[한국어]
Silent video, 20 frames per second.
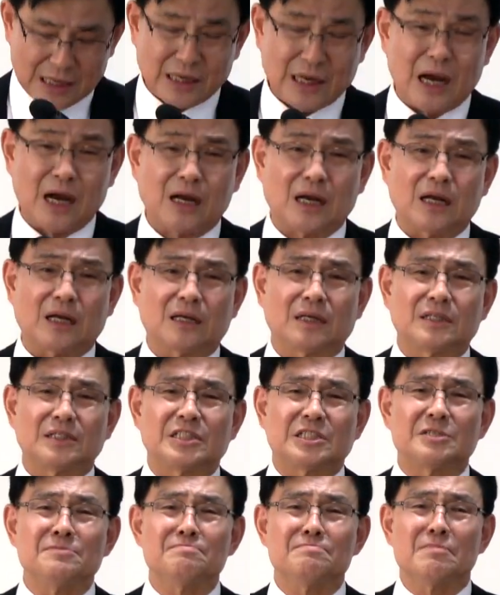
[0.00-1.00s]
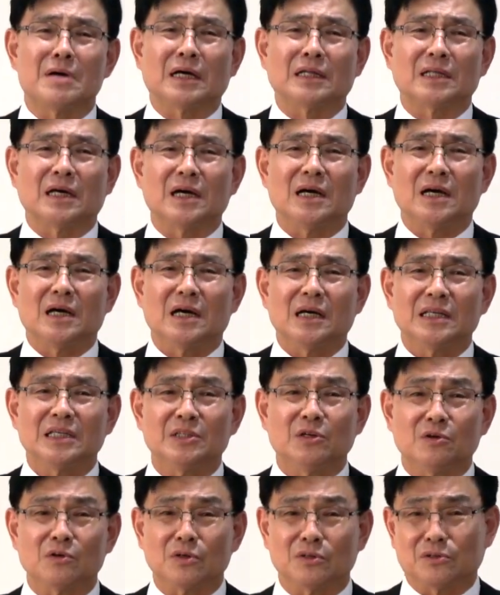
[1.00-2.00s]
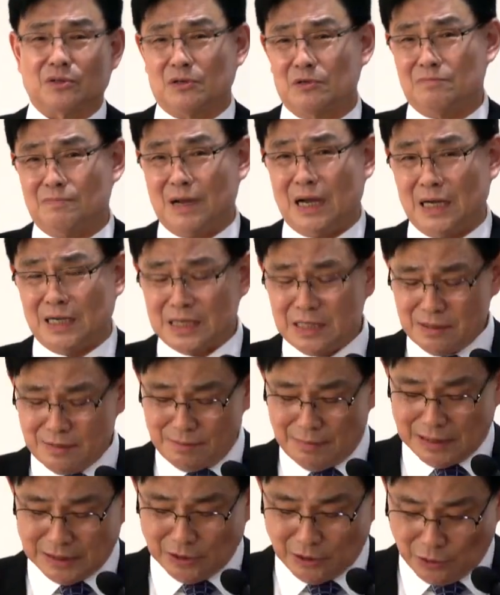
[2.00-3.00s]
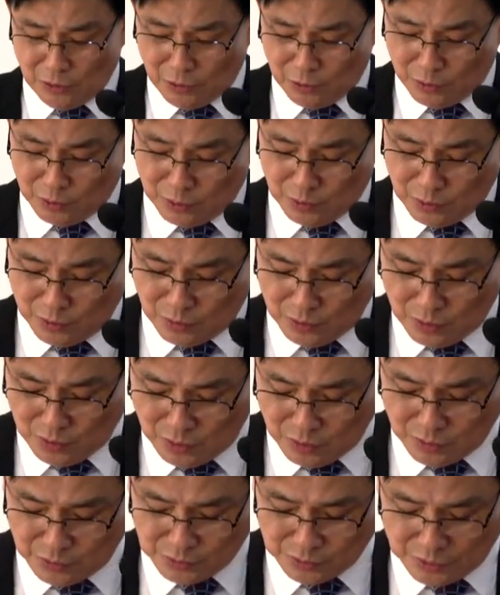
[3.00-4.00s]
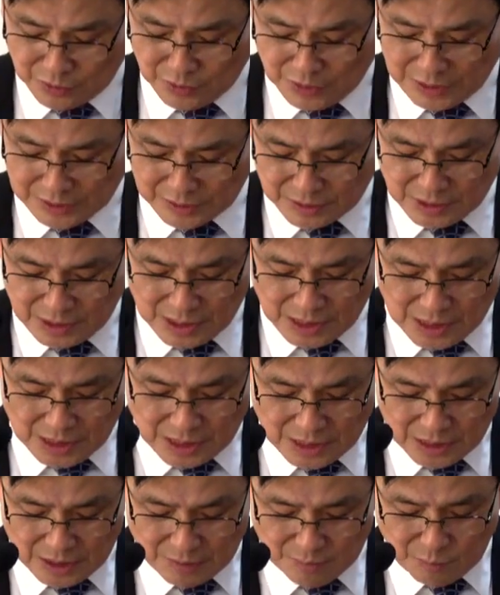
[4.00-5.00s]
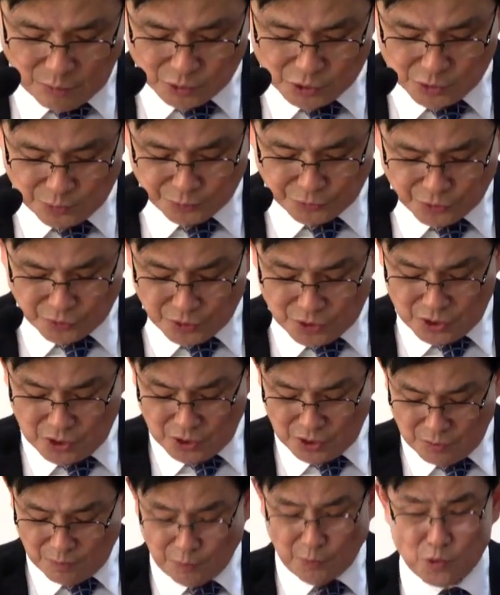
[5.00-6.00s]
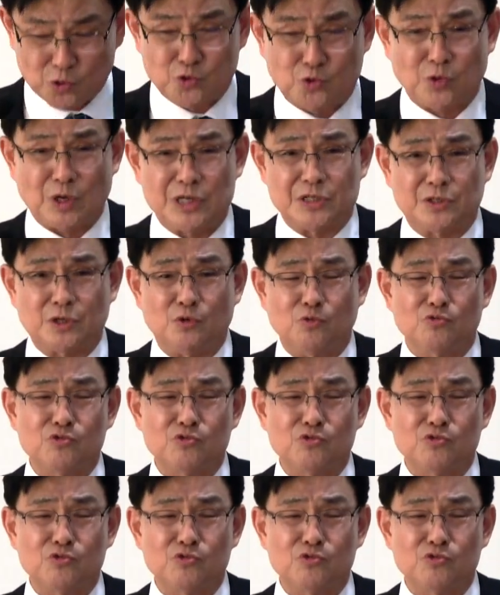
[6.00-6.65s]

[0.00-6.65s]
각 집마다 이런 것들을 많이 만들어 놓은 그러한 어, 모습들을 볼 수가 있어요.